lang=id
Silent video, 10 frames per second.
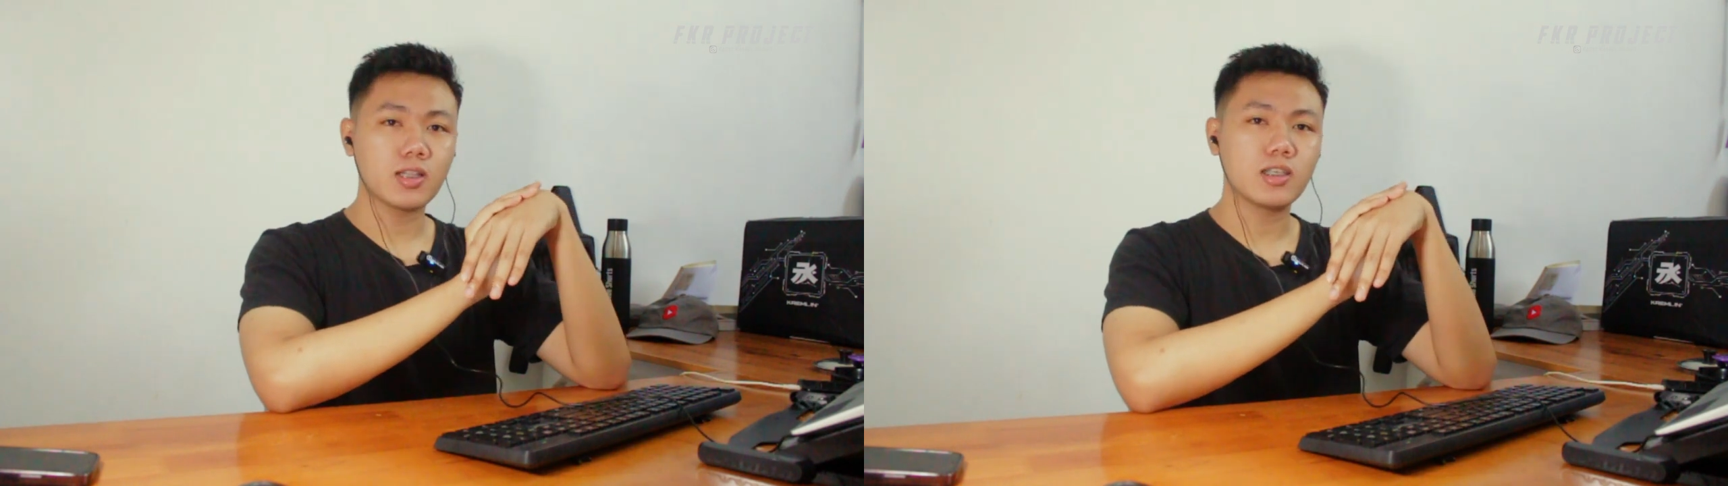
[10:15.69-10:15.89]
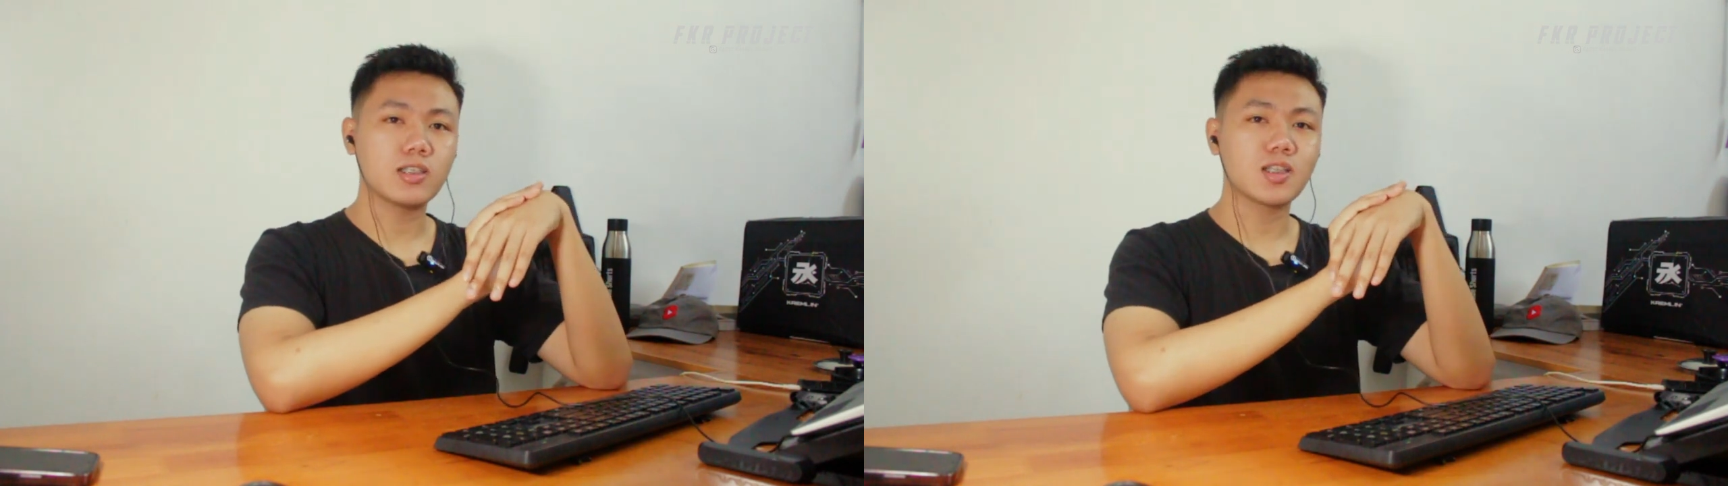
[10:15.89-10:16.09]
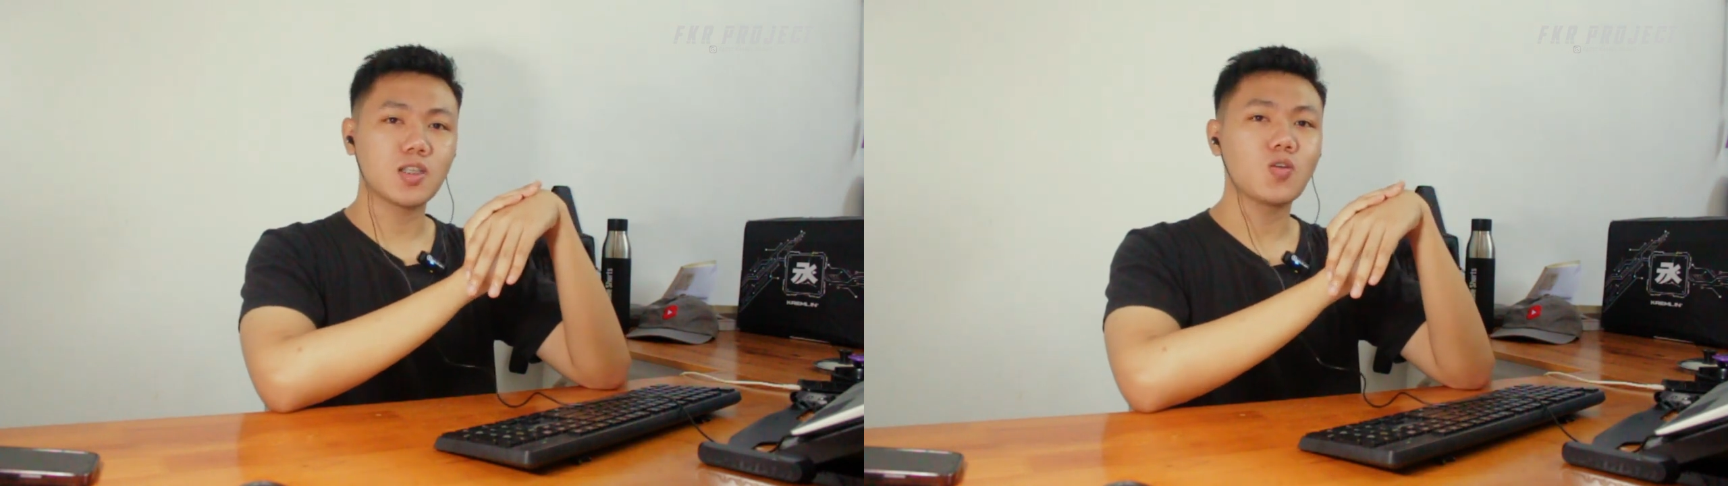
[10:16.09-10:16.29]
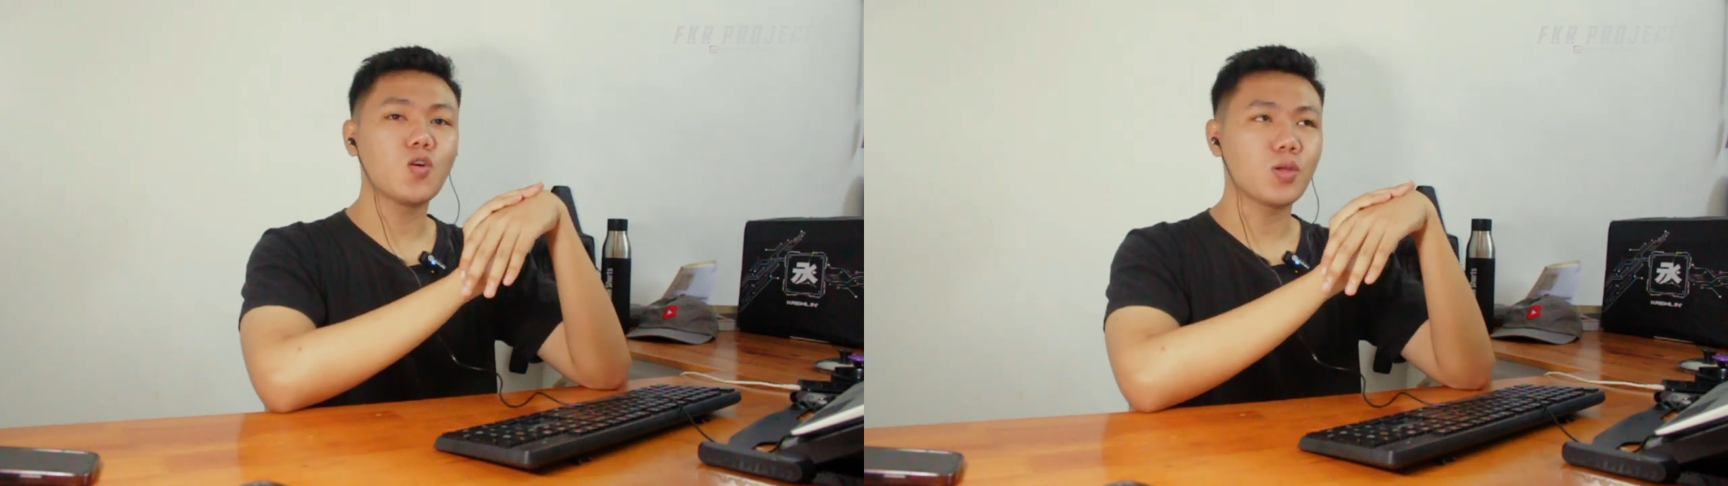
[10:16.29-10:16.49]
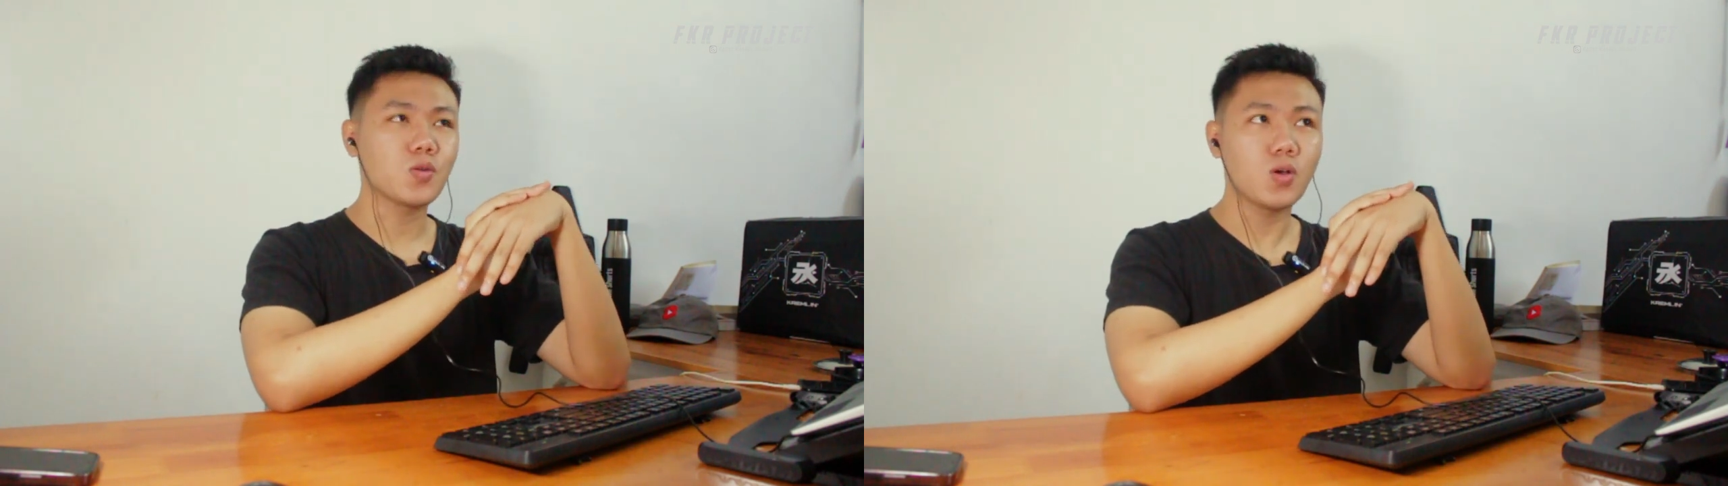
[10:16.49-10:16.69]
guys yang tau
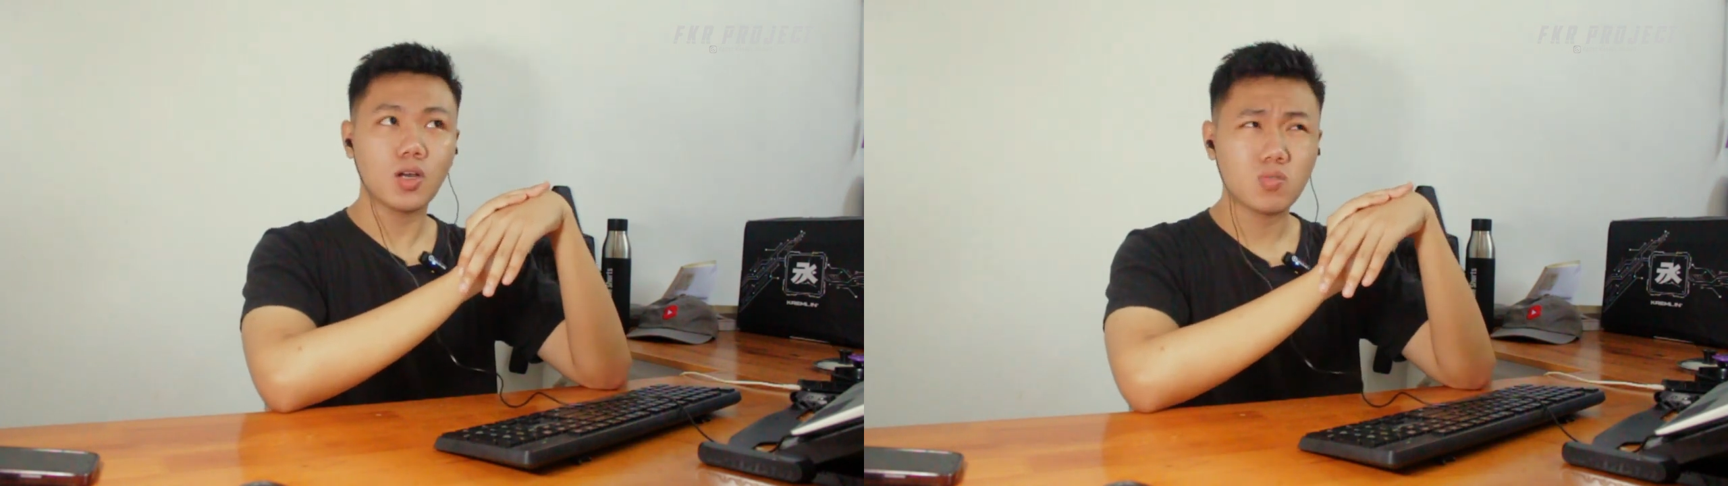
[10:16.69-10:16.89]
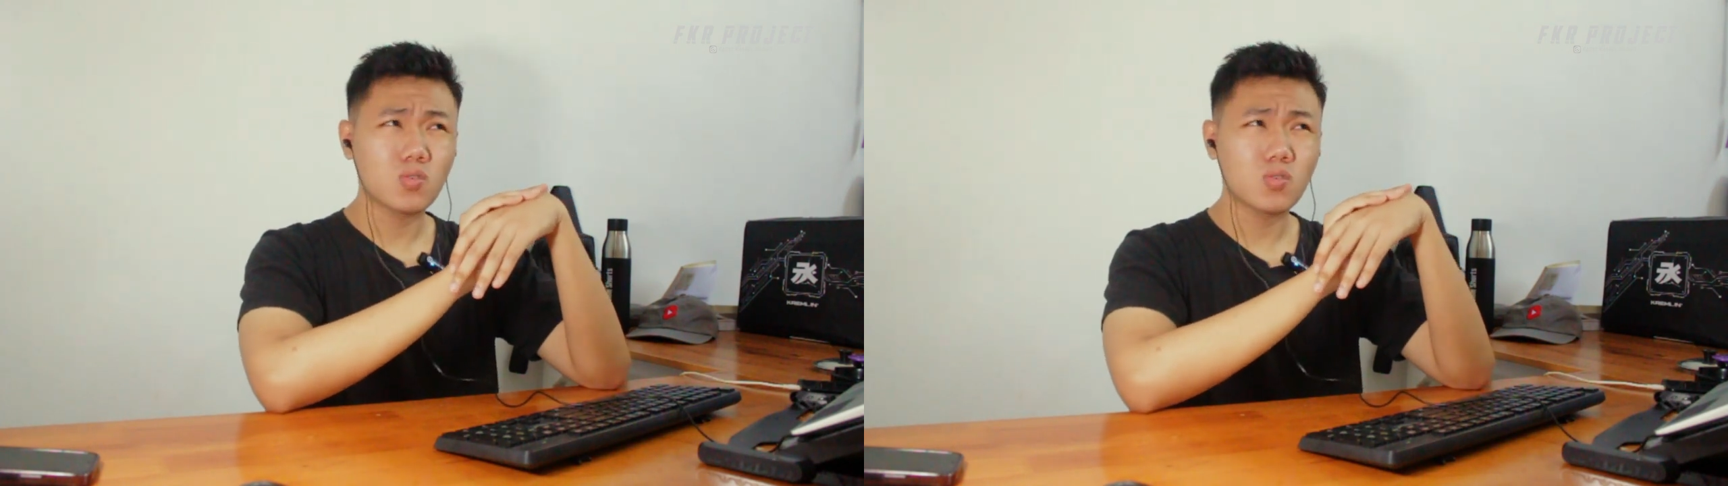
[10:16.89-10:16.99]
komen gue